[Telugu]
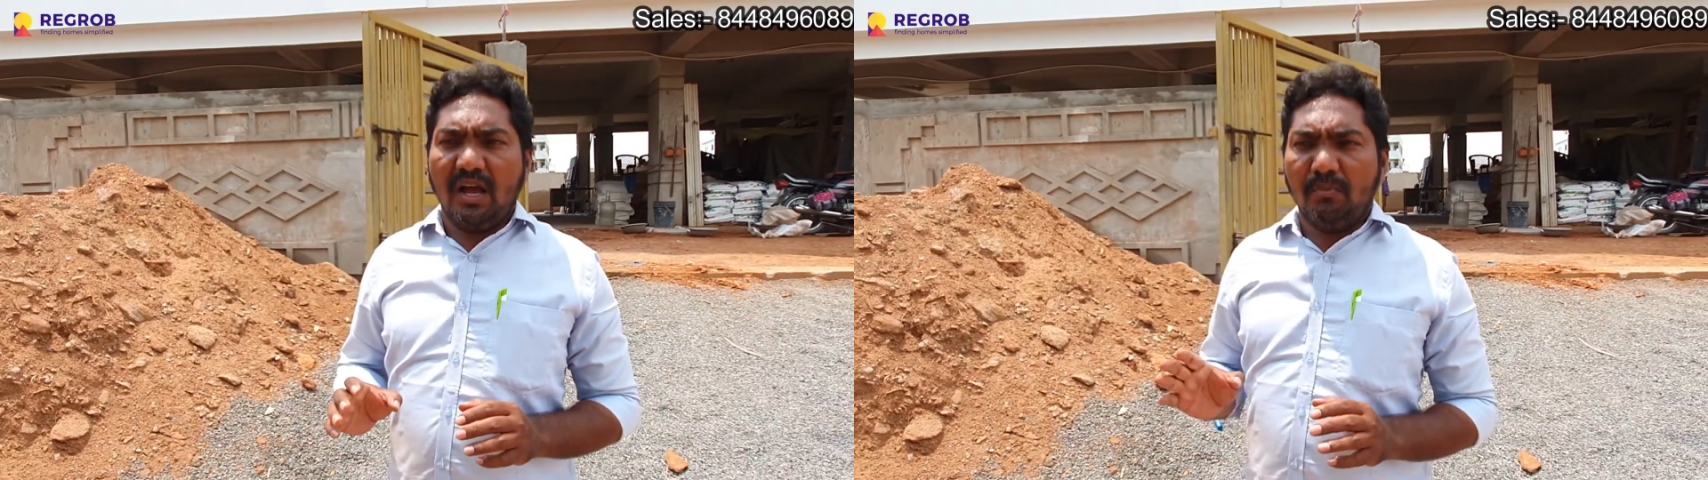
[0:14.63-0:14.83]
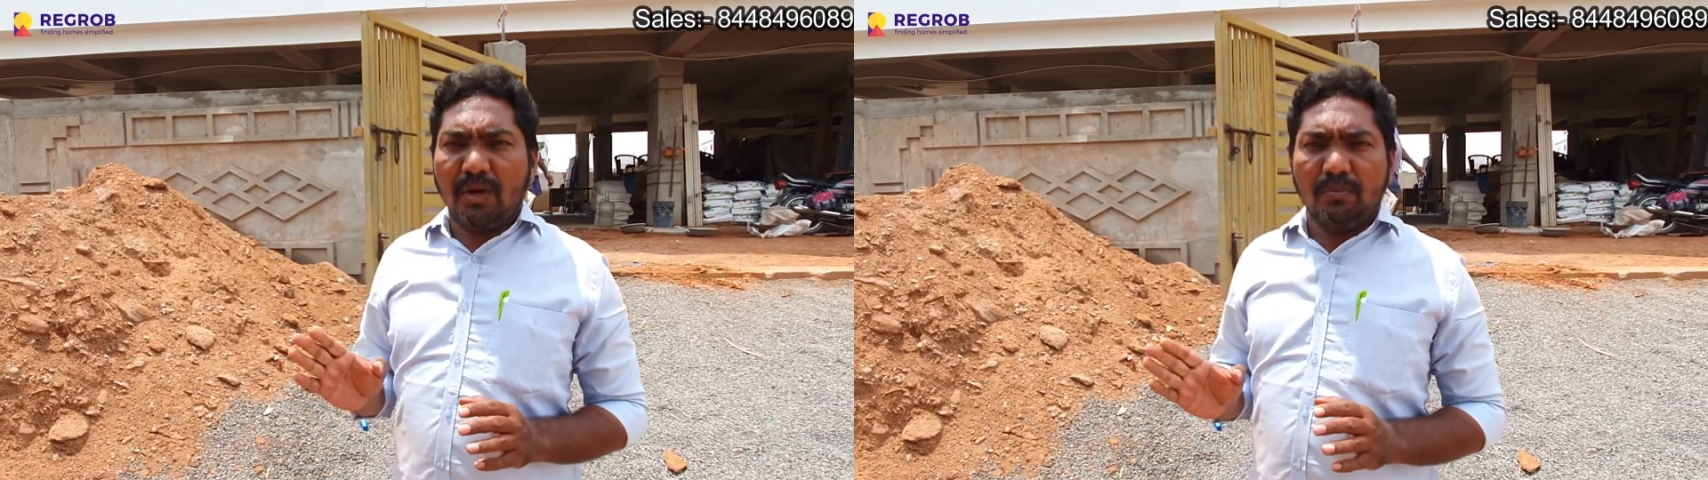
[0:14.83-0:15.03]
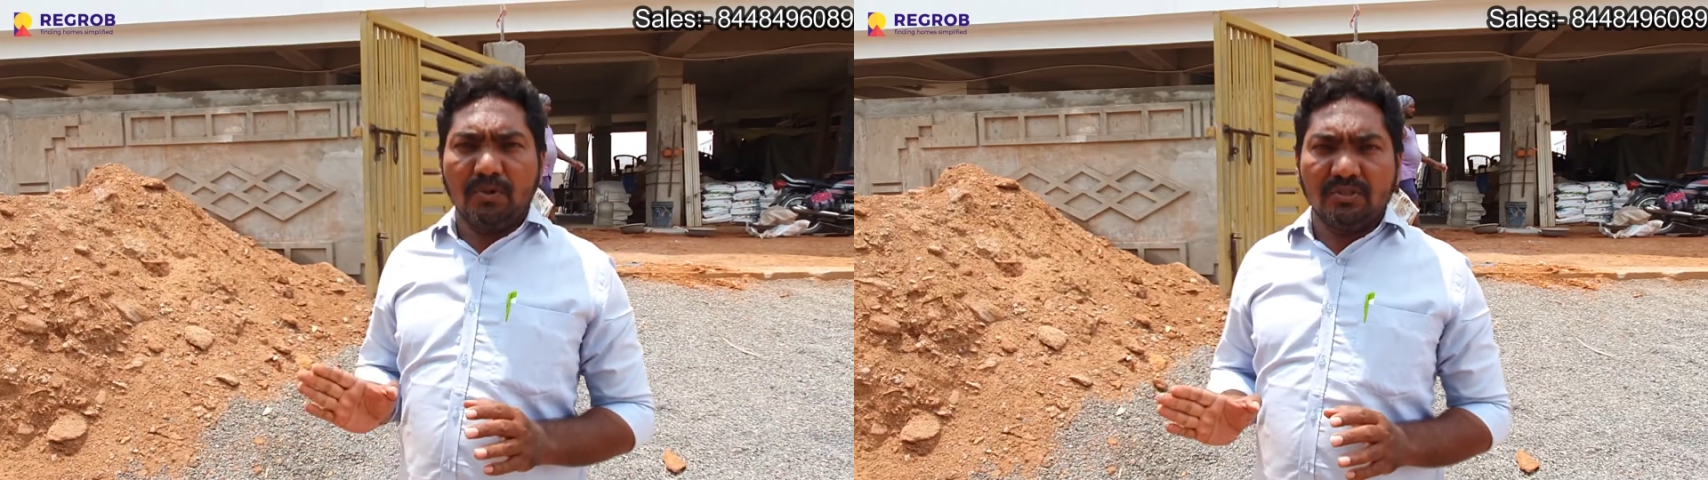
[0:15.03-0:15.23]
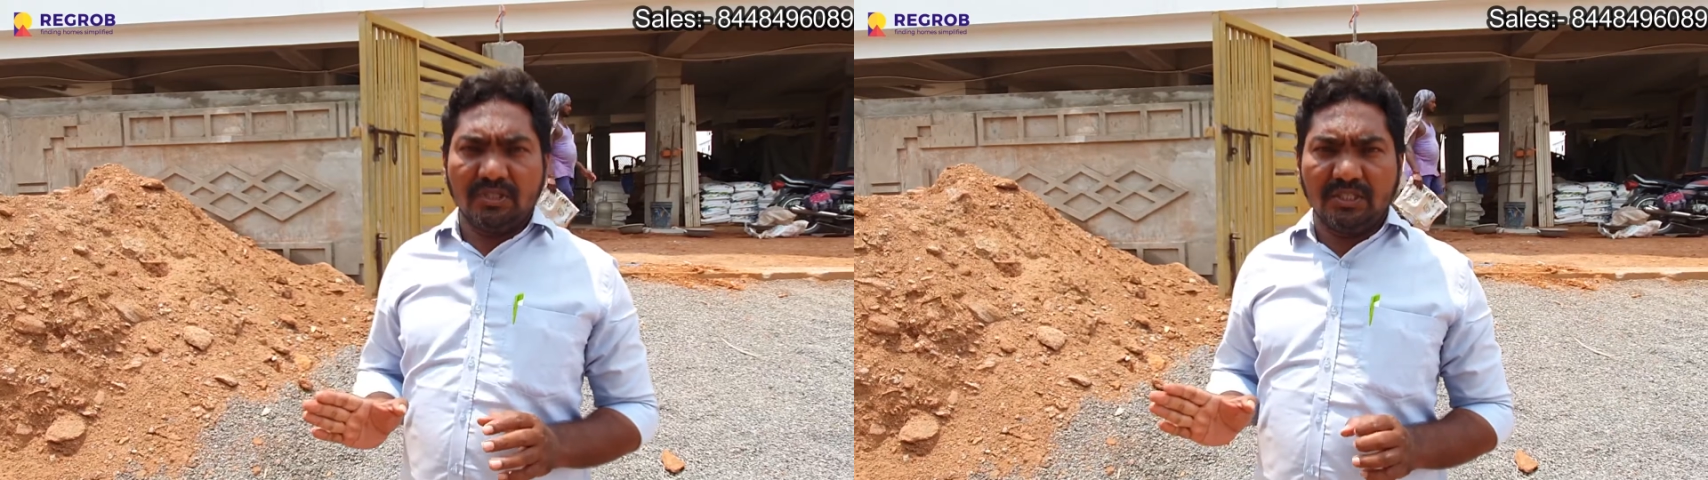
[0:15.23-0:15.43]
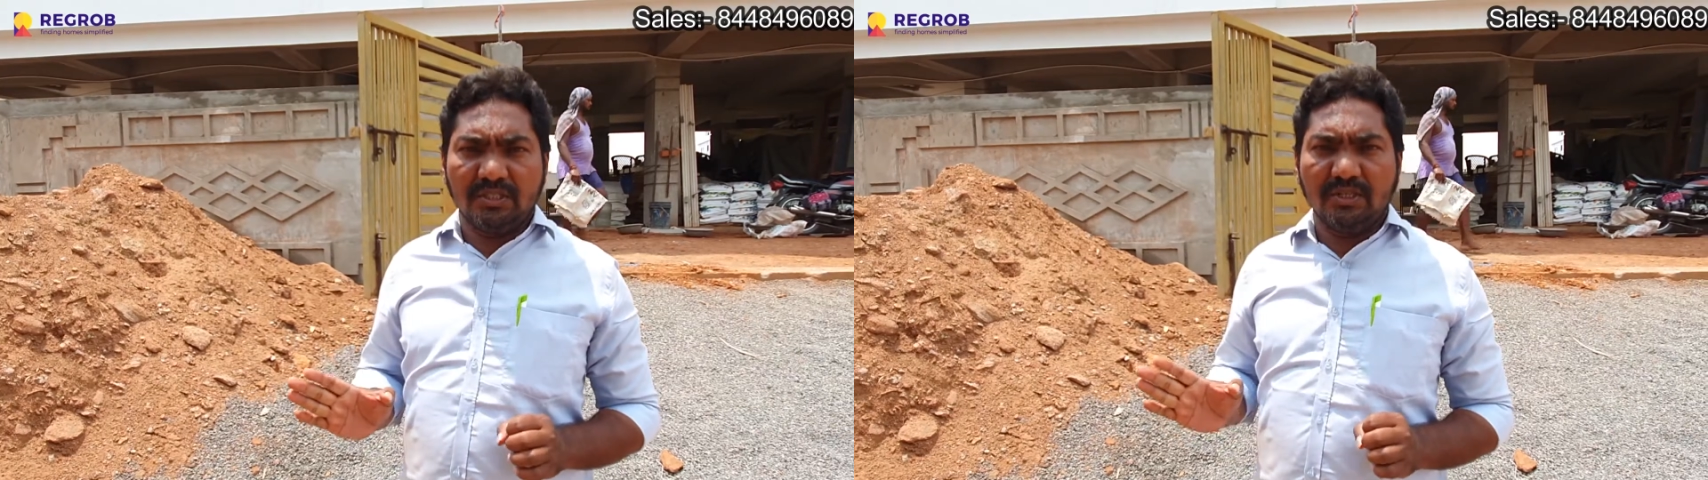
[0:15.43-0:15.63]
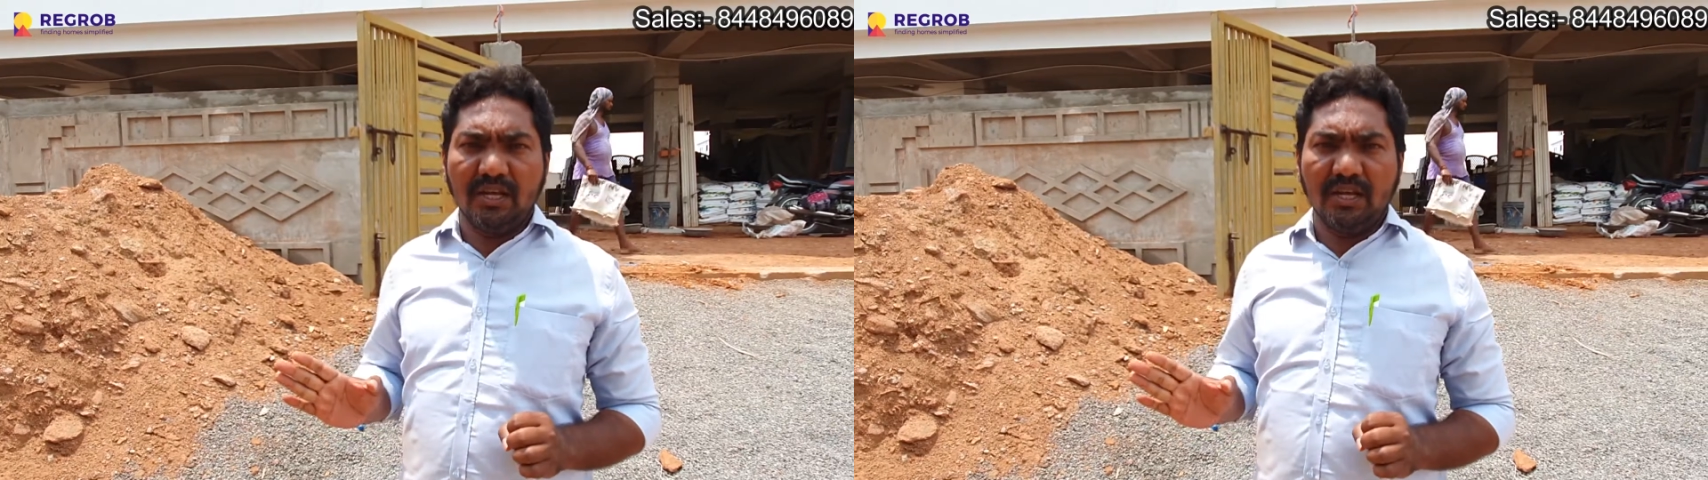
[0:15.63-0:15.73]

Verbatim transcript: అంబాపురం సిక్స్త్